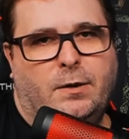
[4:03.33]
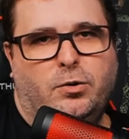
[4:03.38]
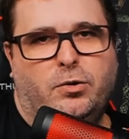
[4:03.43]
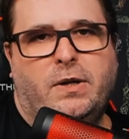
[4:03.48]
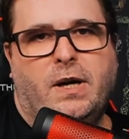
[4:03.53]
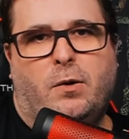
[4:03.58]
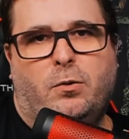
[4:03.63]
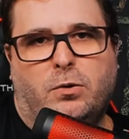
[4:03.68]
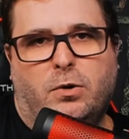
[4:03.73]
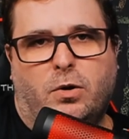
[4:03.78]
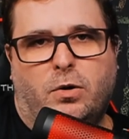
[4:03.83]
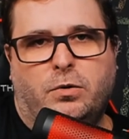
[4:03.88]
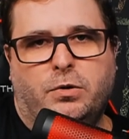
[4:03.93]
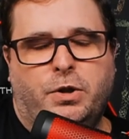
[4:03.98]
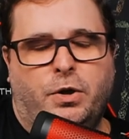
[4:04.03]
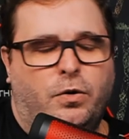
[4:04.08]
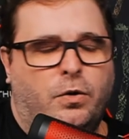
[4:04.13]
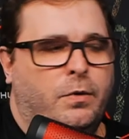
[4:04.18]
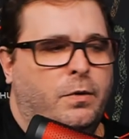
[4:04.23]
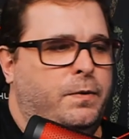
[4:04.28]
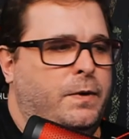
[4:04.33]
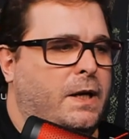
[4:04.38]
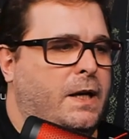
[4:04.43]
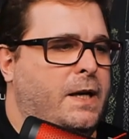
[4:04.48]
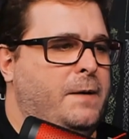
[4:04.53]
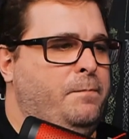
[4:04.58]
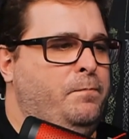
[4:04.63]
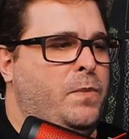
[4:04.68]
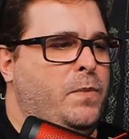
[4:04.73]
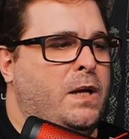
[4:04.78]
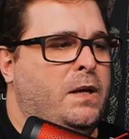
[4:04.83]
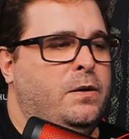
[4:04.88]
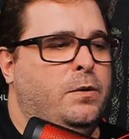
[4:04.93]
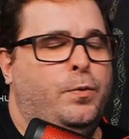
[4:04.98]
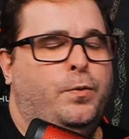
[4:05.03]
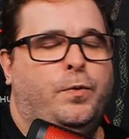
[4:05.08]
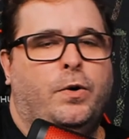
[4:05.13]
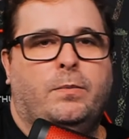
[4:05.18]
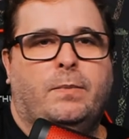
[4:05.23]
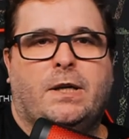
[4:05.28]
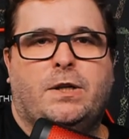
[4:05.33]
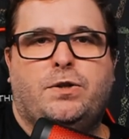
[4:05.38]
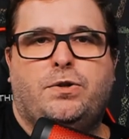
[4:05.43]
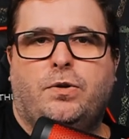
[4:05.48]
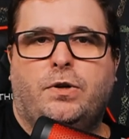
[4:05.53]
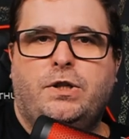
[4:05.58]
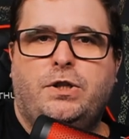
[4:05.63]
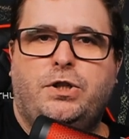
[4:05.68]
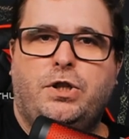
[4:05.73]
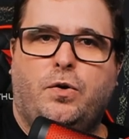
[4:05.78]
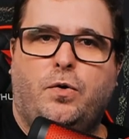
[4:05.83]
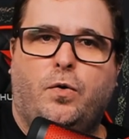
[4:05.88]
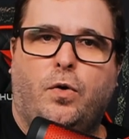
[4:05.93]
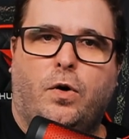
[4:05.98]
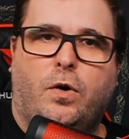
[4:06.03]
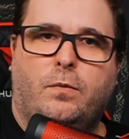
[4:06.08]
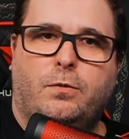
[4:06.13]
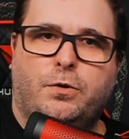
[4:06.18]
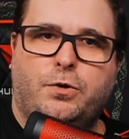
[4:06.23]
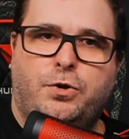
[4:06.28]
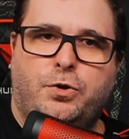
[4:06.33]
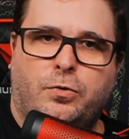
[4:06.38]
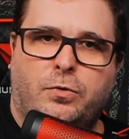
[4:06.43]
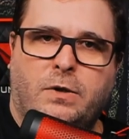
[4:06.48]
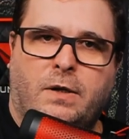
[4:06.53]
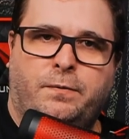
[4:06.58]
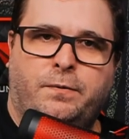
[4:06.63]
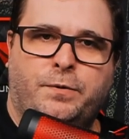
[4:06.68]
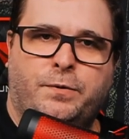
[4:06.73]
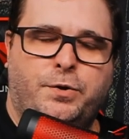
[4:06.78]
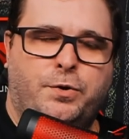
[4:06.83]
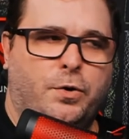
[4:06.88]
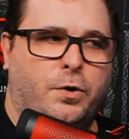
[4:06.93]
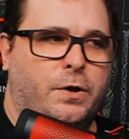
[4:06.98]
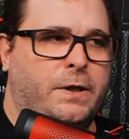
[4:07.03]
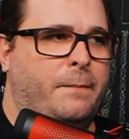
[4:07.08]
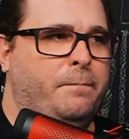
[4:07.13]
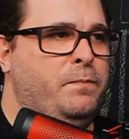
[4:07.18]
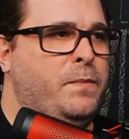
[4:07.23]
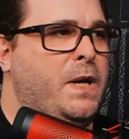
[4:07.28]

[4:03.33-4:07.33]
do download, como eu falei, informações de como o Joomla funciona.